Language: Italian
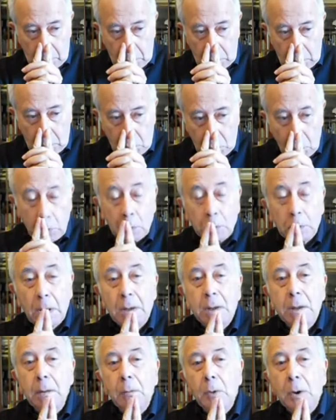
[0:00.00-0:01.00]
sono
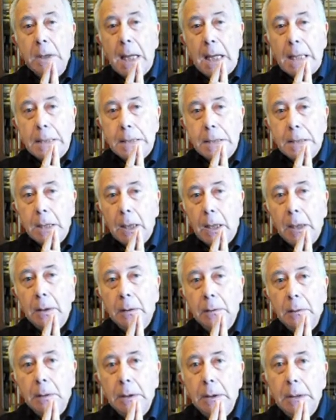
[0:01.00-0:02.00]
testimonianza
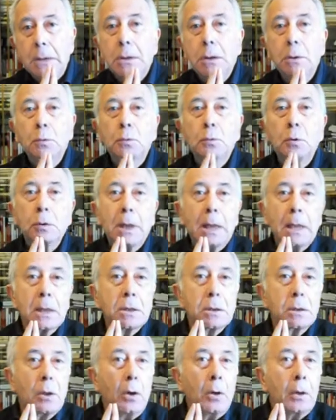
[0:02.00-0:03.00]
innanzitutto della
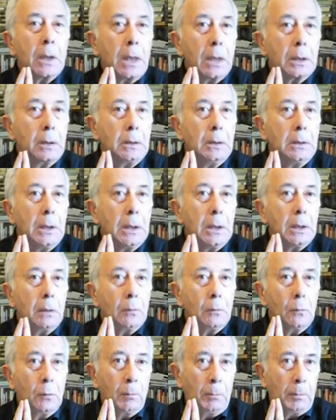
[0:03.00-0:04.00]
storia di
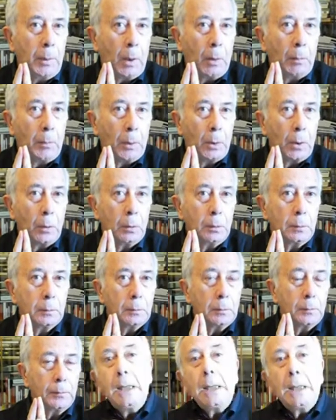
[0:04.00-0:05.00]
un popolo
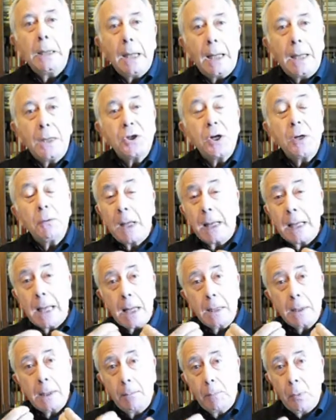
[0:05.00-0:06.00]
e c'è una
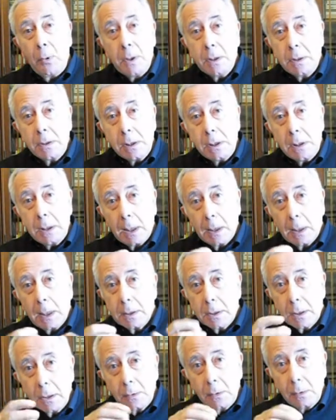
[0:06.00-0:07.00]
grande poesia che
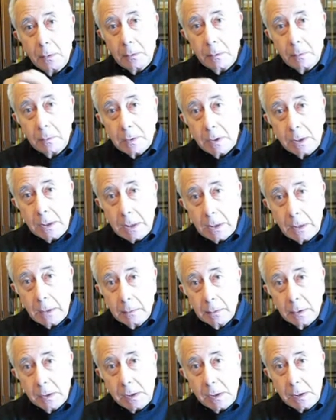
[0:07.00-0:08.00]
si,
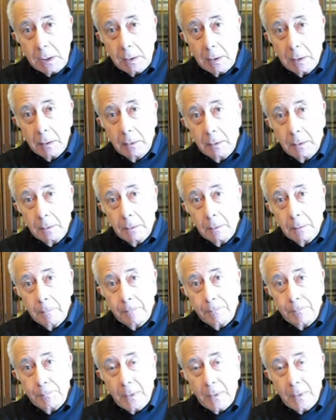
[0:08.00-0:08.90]
si, uh,